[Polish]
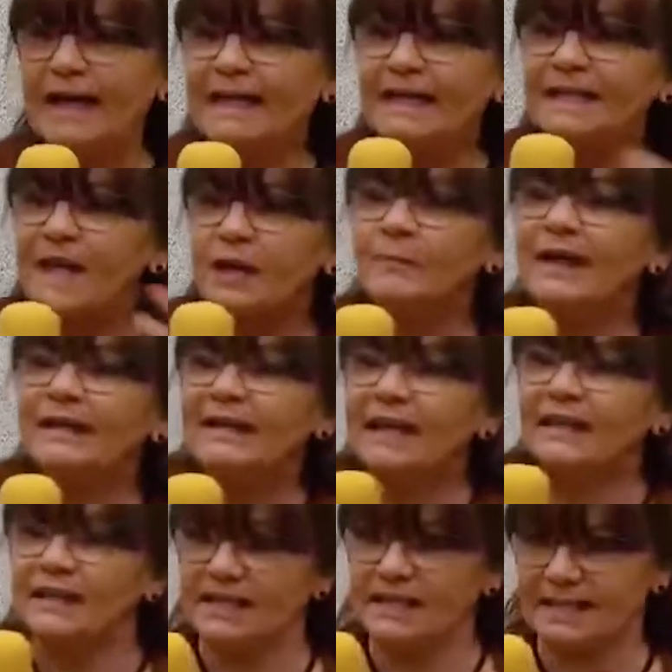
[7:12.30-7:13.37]
Nie ma
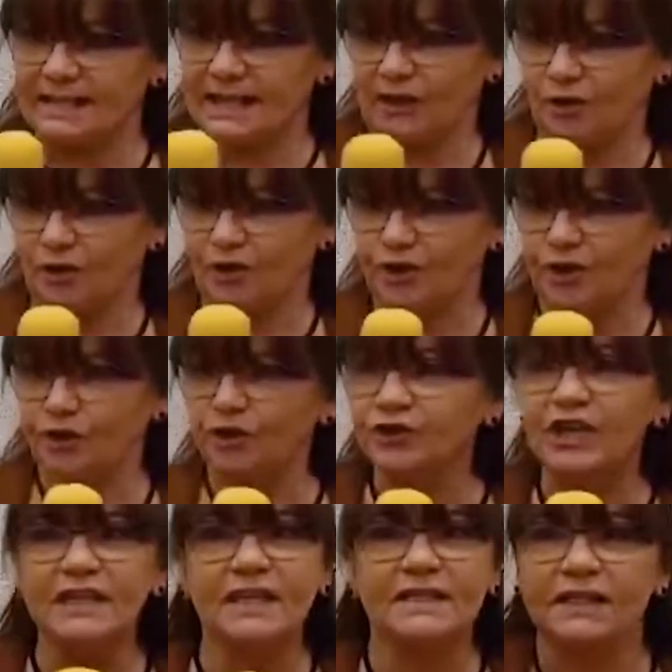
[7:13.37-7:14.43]
jakiejś starości. To
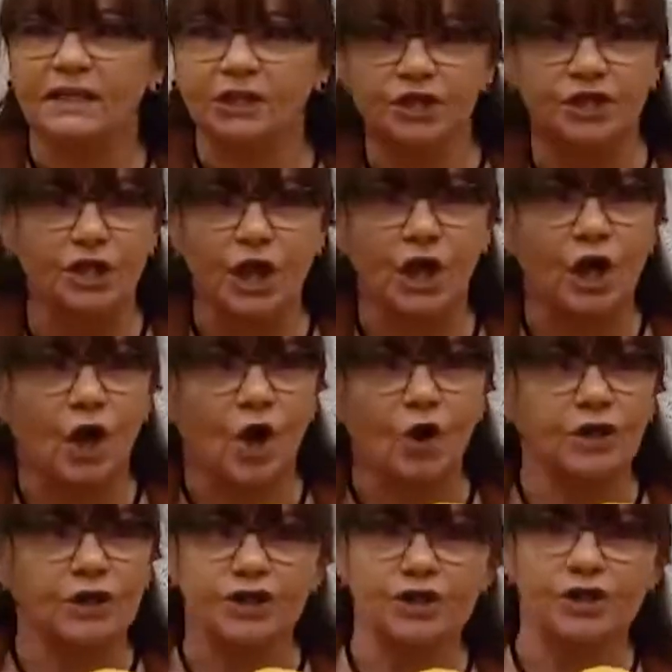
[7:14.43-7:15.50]
nie jest jakiś
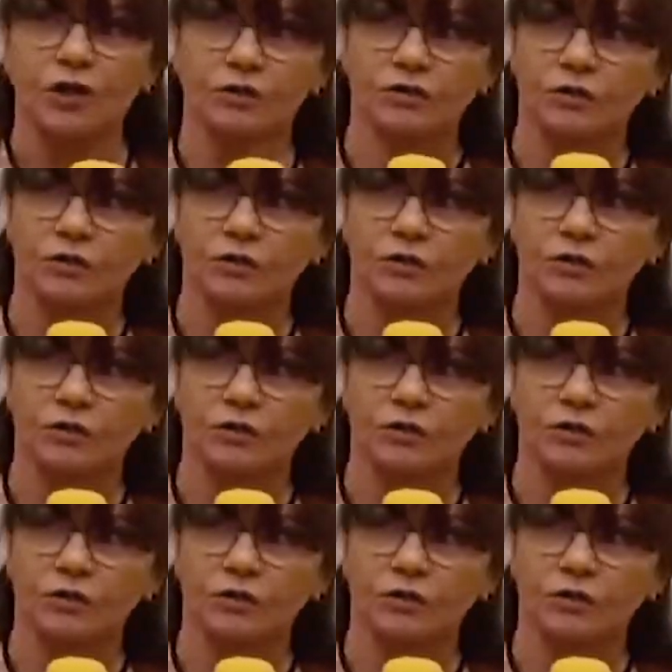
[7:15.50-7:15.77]
określony